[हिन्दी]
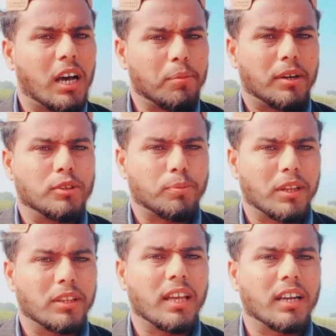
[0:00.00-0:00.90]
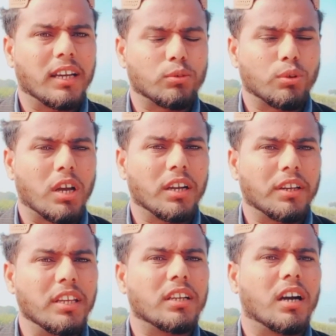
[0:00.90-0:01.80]
आपका जो परिंदा अगर खुराक
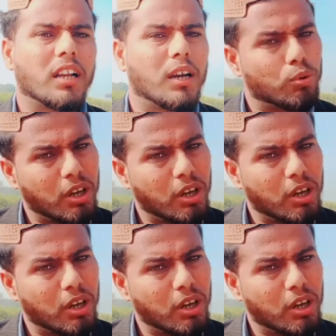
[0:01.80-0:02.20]
नहीं खा रहा